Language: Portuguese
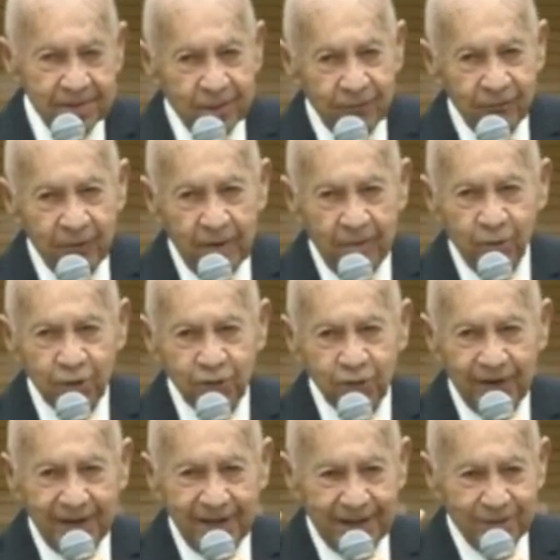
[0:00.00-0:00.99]
Não vamos
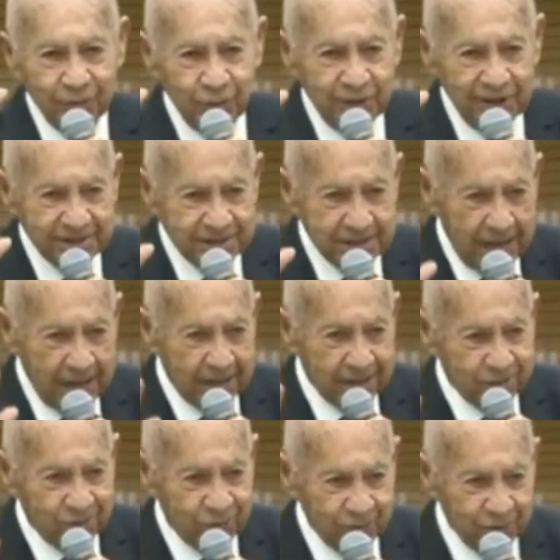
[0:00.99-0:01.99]
falar do
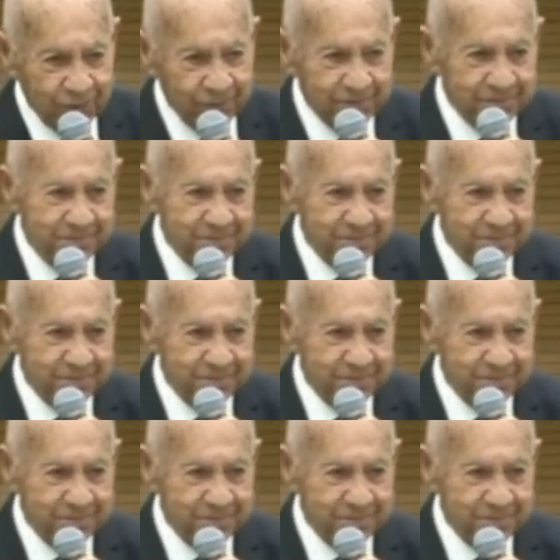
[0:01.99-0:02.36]
deserto,